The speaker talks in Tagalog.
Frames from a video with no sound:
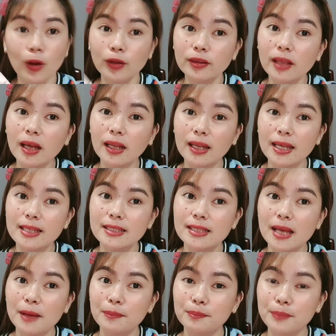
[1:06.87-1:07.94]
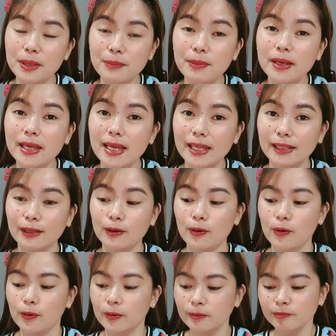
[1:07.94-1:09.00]
contact lens ang bibigyan
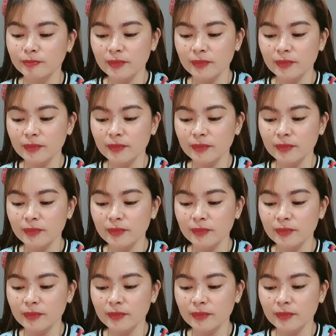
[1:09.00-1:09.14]
ko.